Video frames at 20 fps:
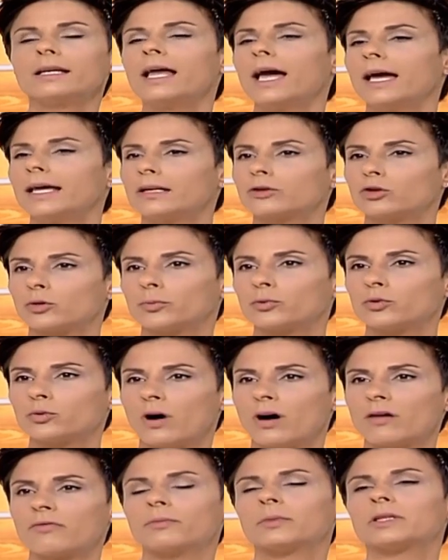حياته
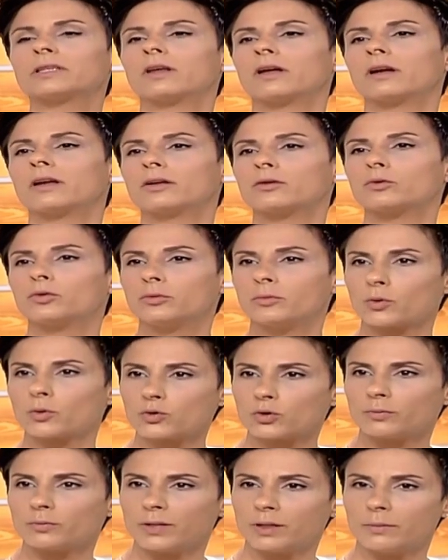بتوقف مضطر يكون
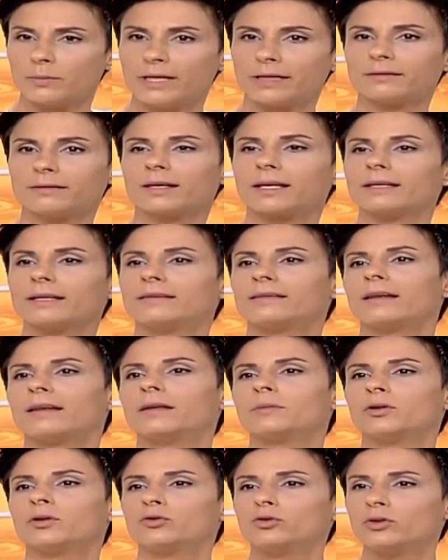موجود بالبيت تكيت
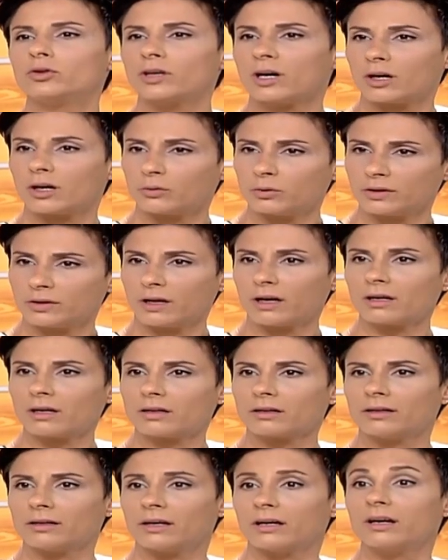يلي بده يظهر
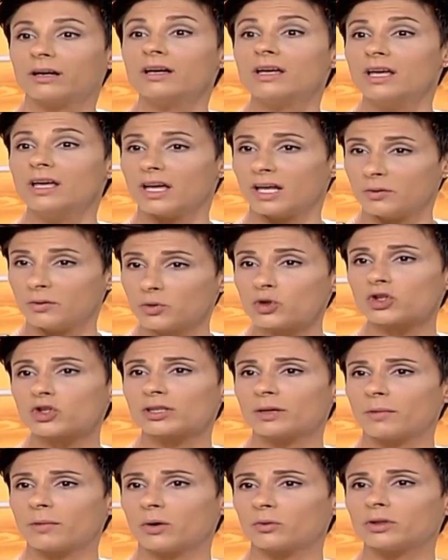ويتعرض
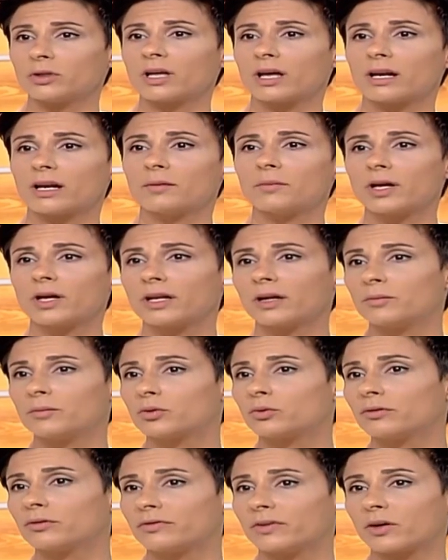للمجتمع ويظهر لبرا
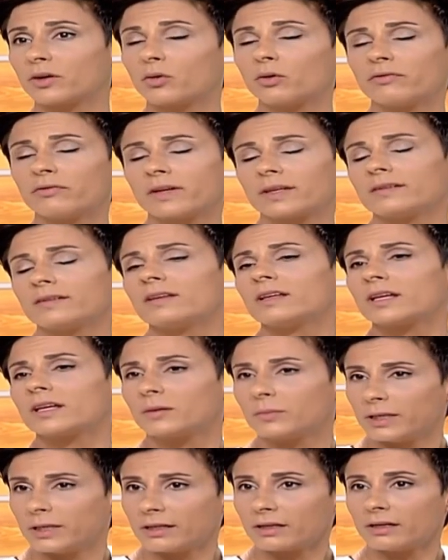بيكون في خوف كثير
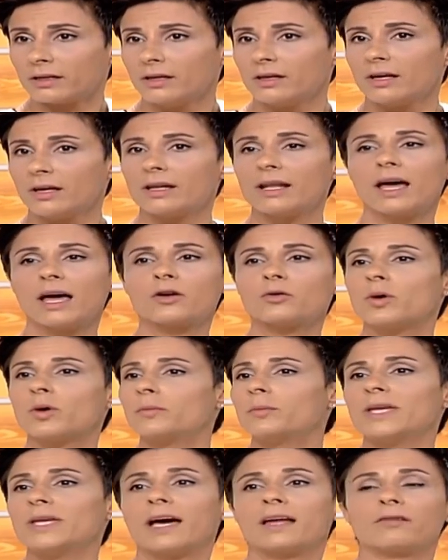كبير لانه ما
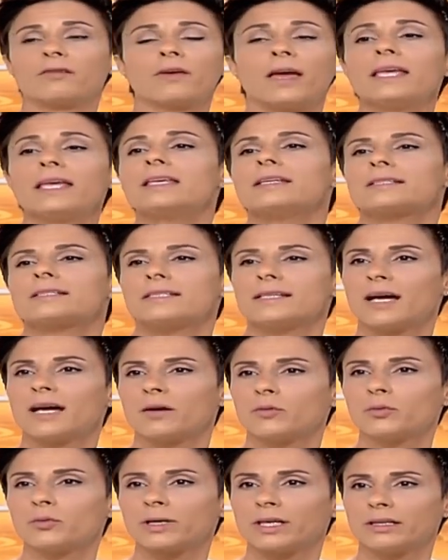بيعرف اي
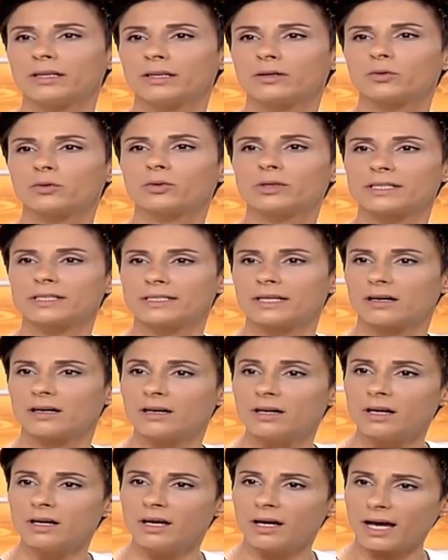ساعه ممكن يكون اذا
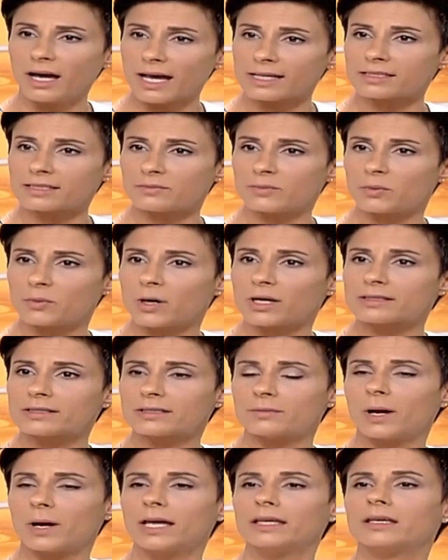حس
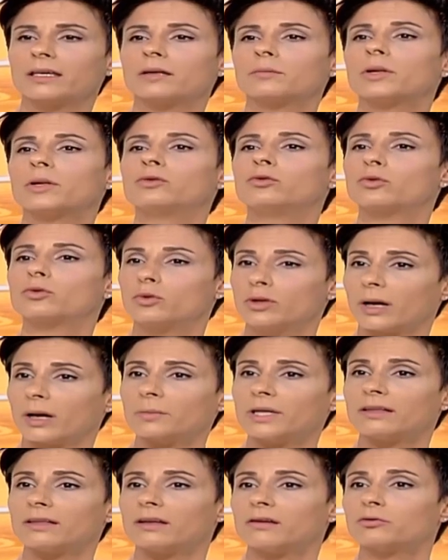بمغص معين بده يكون
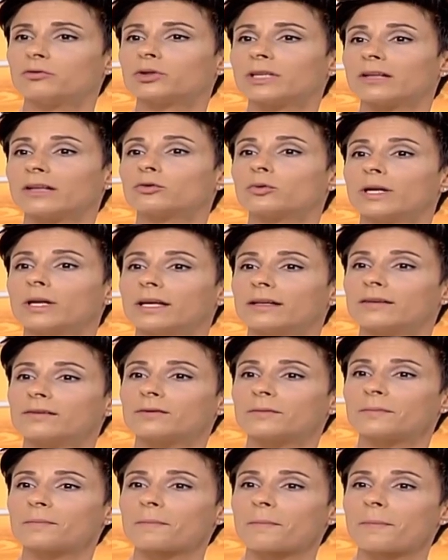عم يقدر يفوت ضرر
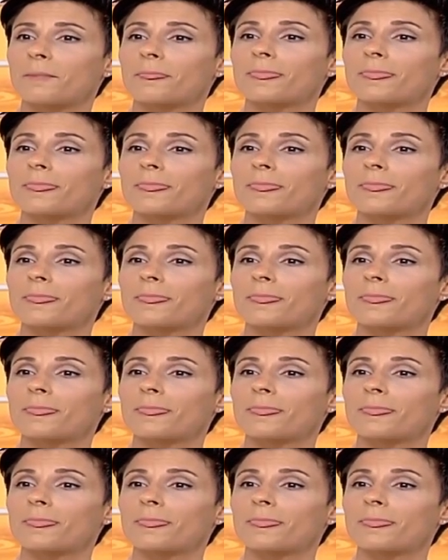نفسي كمان